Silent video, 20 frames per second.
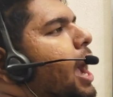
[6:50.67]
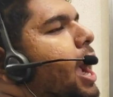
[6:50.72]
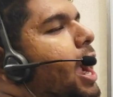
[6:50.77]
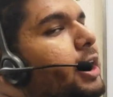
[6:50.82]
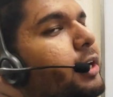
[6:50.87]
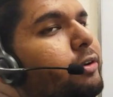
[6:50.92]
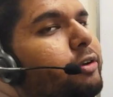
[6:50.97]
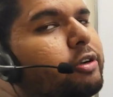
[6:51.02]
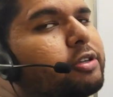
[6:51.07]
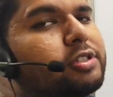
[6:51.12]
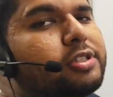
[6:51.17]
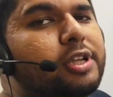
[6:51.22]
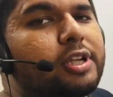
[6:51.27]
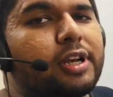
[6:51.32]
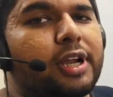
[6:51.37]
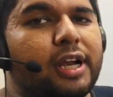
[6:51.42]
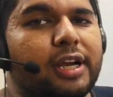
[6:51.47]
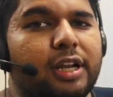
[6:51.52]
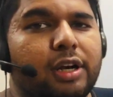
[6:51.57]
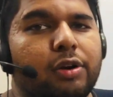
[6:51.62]
হাইড্রোক্সাইড
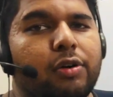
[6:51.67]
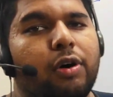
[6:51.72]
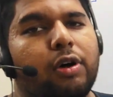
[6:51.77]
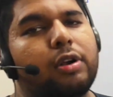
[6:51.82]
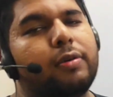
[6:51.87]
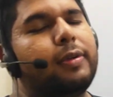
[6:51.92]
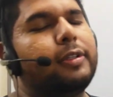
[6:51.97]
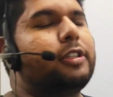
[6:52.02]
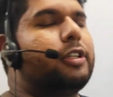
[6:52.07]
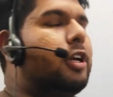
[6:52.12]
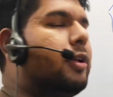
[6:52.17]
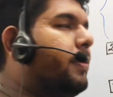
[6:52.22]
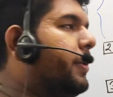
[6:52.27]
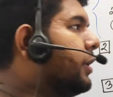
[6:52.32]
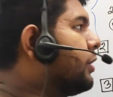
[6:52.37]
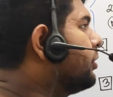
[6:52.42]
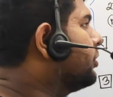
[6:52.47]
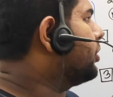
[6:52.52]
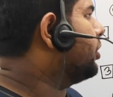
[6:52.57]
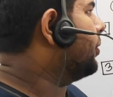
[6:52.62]
আয়নের ঘনমাত্রাটা
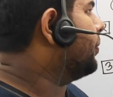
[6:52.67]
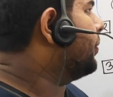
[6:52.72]
বের করতে